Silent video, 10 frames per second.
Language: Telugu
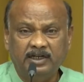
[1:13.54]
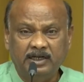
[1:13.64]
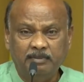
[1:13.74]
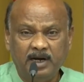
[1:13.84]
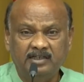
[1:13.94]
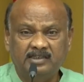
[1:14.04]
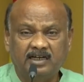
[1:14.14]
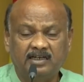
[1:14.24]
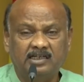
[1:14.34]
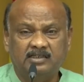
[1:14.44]
పరిగమాని
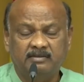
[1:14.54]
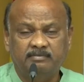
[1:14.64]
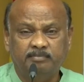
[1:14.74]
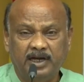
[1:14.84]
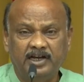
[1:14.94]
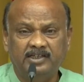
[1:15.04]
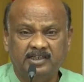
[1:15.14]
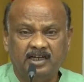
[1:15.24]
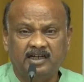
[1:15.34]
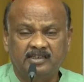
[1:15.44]
సన్నాసి మెయిన్
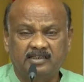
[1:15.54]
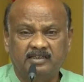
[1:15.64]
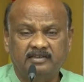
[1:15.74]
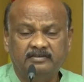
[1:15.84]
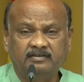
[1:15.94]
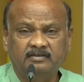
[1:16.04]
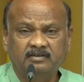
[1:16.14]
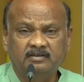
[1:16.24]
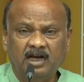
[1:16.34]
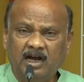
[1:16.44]
సన్నాసి
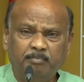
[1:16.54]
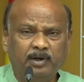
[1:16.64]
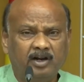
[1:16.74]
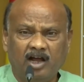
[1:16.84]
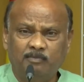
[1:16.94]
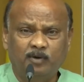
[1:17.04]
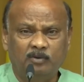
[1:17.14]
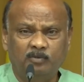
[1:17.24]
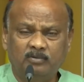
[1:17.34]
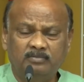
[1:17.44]
అంబటి
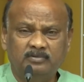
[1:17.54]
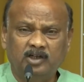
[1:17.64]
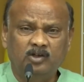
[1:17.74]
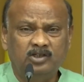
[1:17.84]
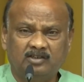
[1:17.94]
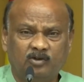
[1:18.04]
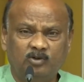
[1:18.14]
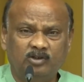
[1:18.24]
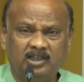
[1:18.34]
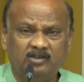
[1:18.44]
రాంబాబు తెలుసు అతని
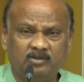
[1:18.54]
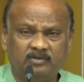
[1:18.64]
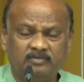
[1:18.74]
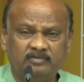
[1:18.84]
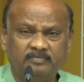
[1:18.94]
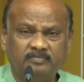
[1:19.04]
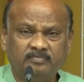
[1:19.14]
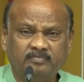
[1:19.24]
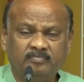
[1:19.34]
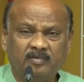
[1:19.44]
గురించి తెలుసు
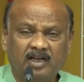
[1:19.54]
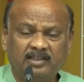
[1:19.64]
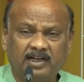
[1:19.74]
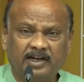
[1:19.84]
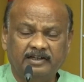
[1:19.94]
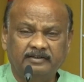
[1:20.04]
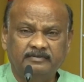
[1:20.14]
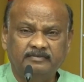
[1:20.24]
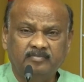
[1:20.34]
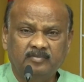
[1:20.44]
అందరికీ
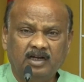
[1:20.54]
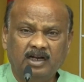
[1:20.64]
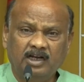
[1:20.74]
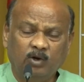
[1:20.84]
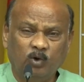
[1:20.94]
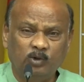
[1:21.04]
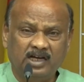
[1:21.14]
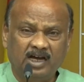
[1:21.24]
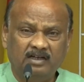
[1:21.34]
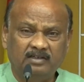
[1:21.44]
అలాగే
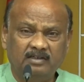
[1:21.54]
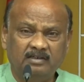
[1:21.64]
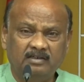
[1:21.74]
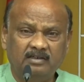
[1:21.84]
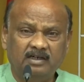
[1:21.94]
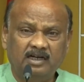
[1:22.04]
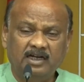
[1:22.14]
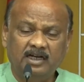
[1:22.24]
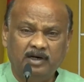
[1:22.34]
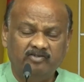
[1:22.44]
రోజా
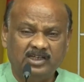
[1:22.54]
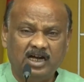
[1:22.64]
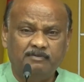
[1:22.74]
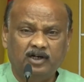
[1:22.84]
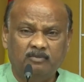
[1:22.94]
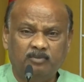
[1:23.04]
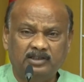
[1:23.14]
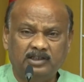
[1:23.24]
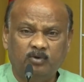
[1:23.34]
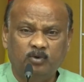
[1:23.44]
అలాగే మా విశాఖపట్నం
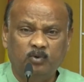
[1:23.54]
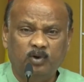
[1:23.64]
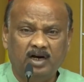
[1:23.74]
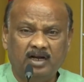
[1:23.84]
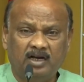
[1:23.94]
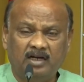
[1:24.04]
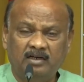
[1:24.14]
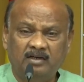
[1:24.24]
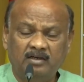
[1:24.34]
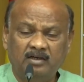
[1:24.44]
మంత్రి గుడివాడ
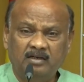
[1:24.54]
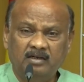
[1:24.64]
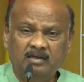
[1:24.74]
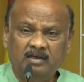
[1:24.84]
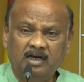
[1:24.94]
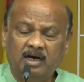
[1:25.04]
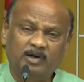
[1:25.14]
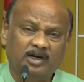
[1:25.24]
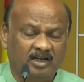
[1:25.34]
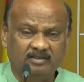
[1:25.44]

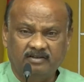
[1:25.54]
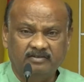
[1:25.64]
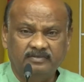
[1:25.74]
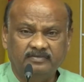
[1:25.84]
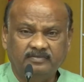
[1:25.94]
అమర్నాథ్